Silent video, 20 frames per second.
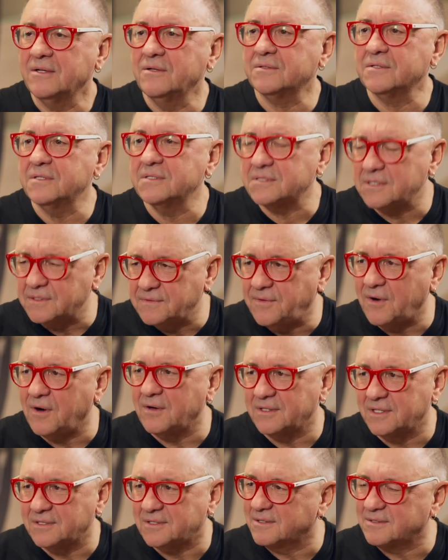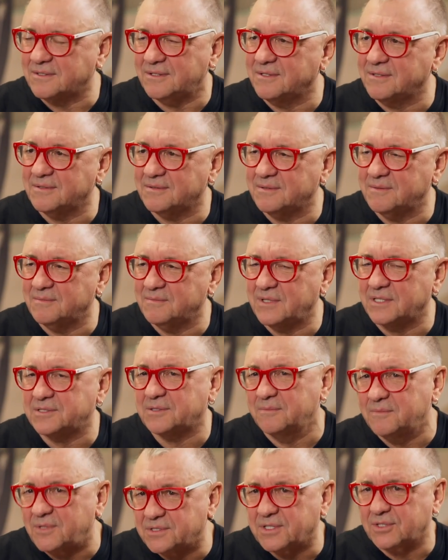no to jesteś wolny, to, to, to
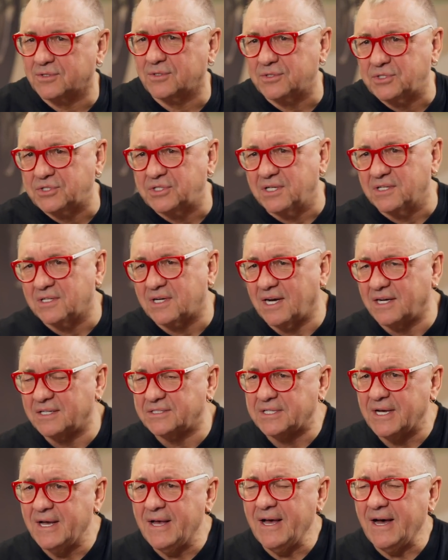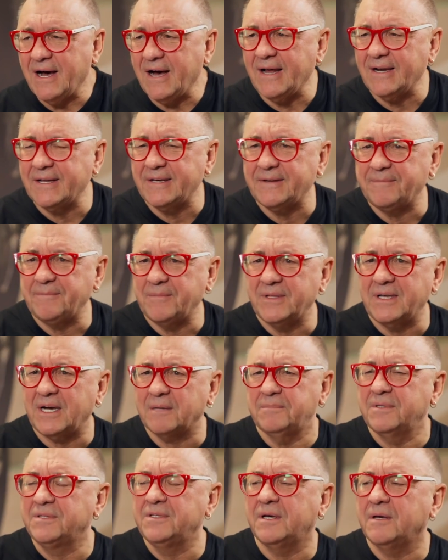znaczy może ktoś jechać, ale
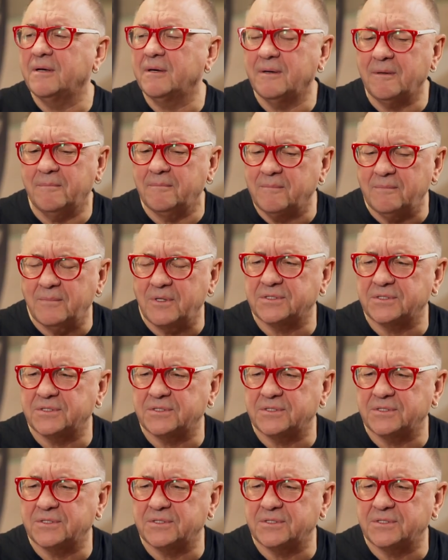jakby nie